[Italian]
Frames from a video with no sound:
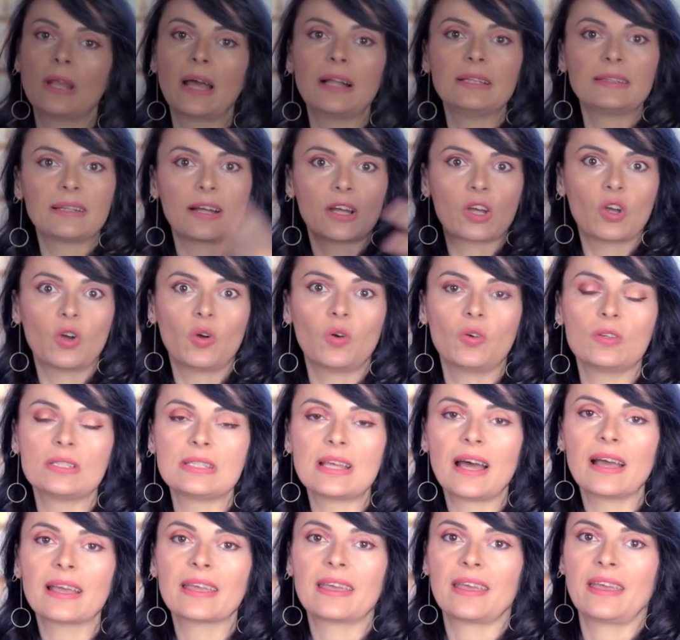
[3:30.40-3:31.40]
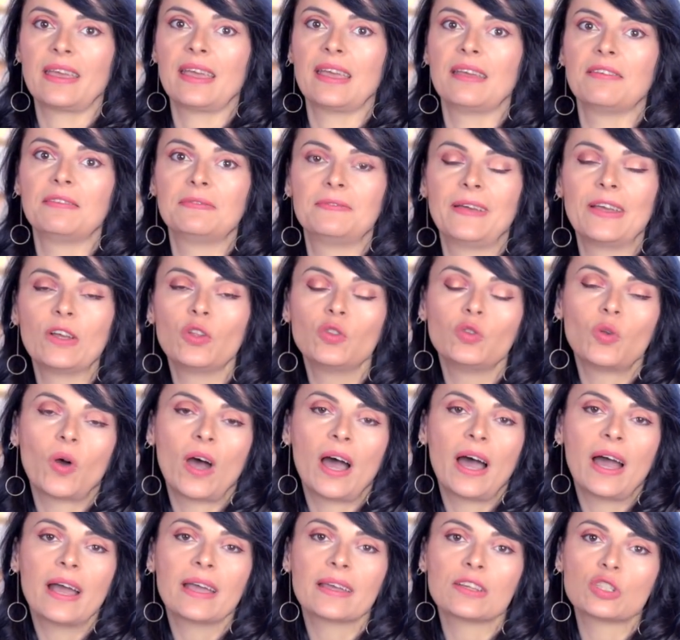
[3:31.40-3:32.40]
Un'altra cosa che vedo
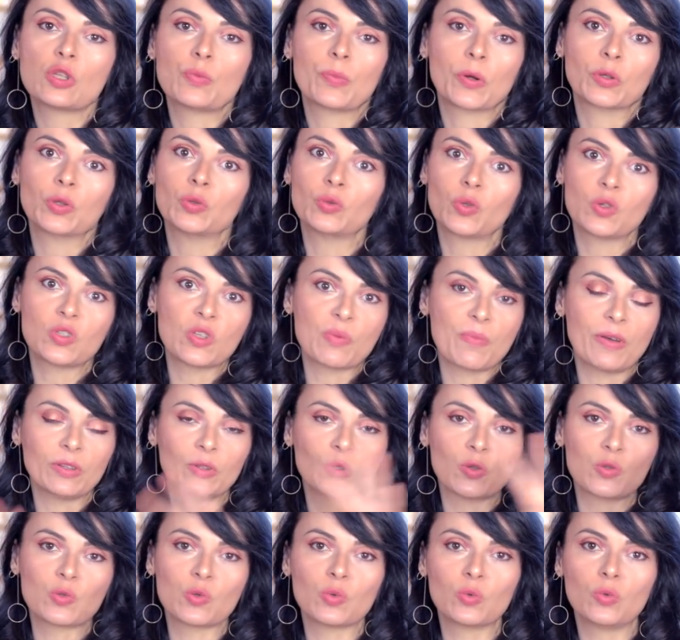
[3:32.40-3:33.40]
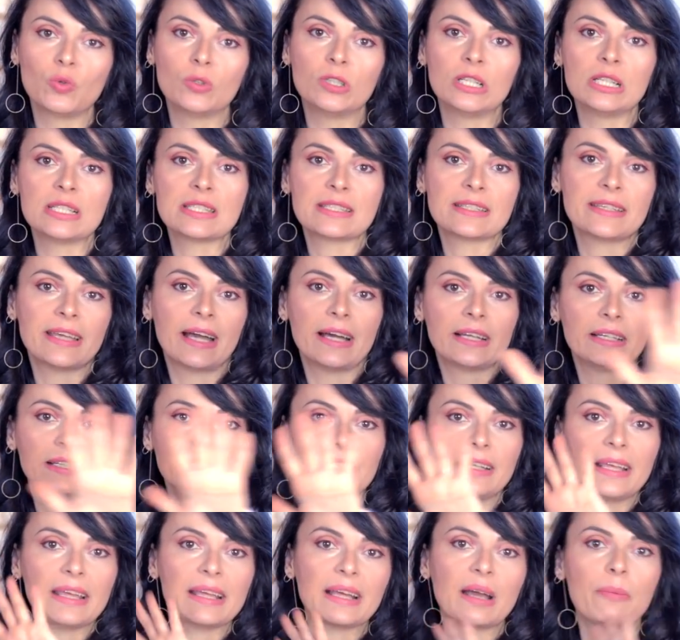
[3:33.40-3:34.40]
anche, soprattutto se metto su Google,
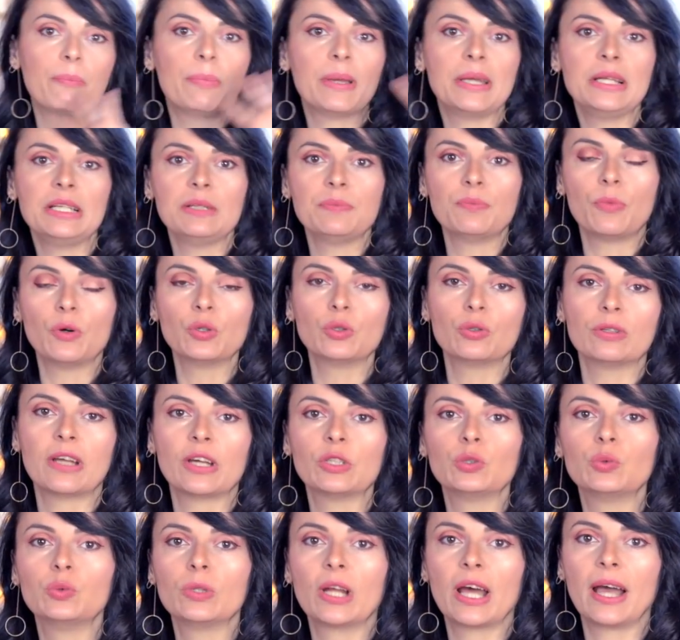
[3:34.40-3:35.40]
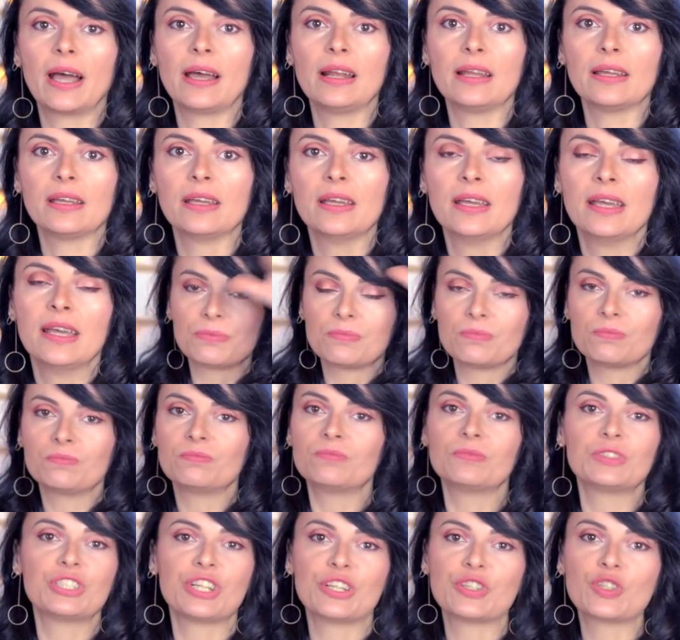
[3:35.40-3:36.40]
schiarire i capelli in modo naturale.
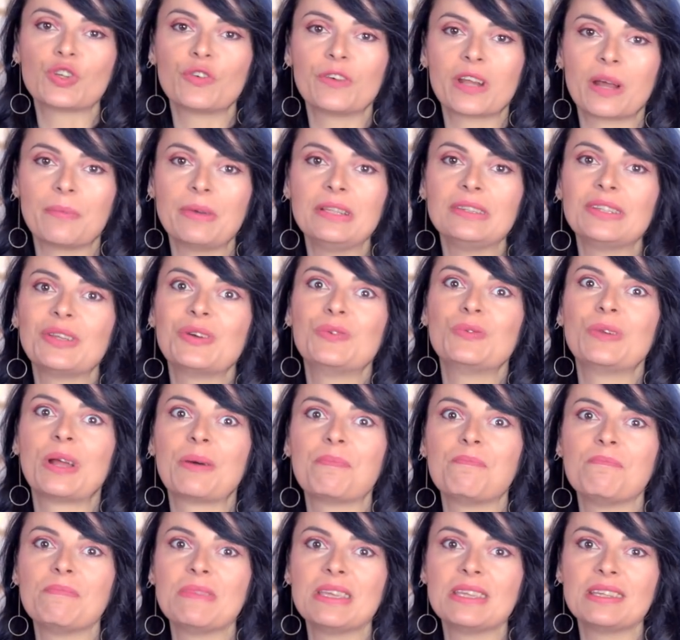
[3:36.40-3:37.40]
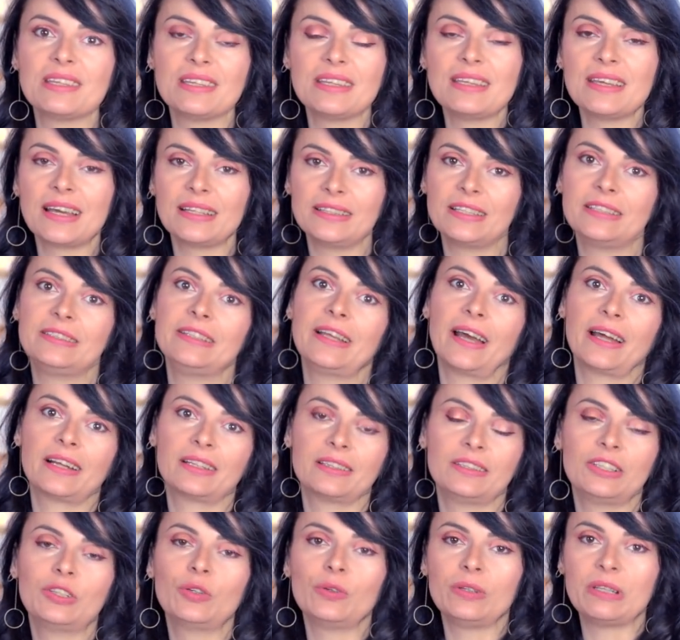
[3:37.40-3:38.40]
Mm, ce ne sono veramente una miriade di
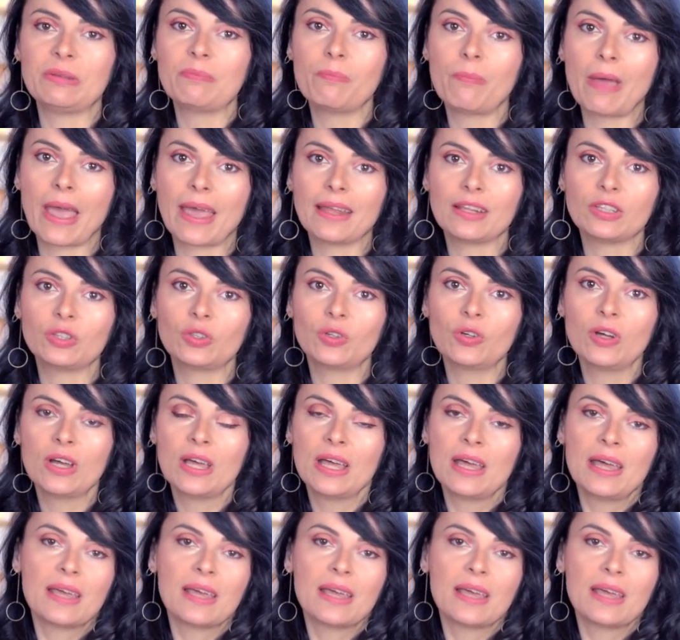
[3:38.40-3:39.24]
articoli in merito